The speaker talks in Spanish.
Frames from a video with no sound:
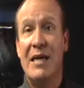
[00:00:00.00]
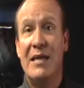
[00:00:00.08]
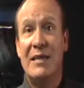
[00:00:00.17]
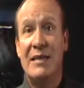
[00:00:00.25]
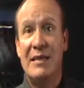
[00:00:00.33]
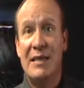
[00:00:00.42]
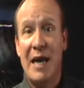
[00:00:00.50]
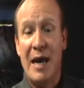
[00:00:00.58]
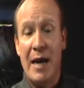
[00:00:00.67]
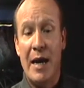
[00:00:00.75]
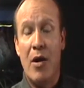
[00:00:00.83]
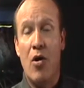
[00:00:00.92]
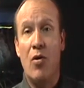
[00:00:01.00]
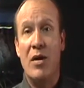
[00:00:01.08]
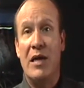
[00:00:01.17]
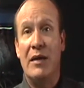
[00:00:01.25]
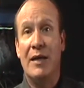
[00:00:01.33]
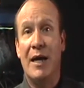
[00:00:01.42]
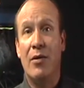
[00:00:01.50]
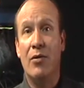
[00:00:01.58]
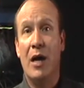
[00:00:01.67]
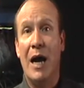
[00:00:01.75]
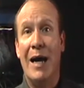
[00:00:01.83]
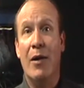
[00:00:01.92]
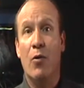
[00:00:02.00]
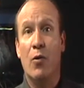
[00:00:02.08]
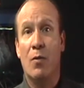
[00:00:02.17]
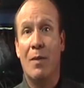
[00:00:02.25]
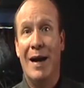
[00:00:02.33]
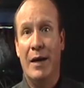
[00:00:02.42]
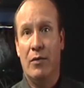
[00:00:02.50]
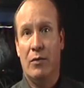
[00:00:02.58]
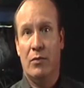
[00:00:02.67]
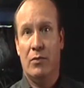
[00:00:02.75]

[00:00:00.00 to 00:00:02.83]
se orientaron a lo urbano.